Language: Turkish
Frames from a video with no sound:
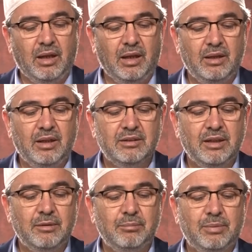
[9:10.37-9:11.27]

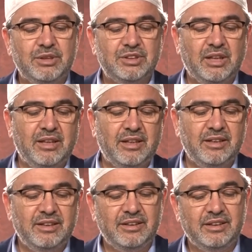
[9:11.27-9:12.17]
Allah'tan
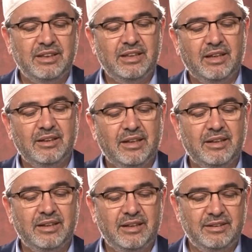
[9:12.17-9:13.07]
başkalarını
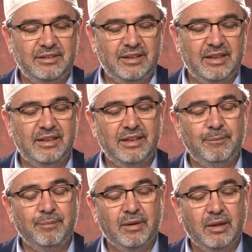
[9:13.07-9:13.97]
ilahlar edindiler ki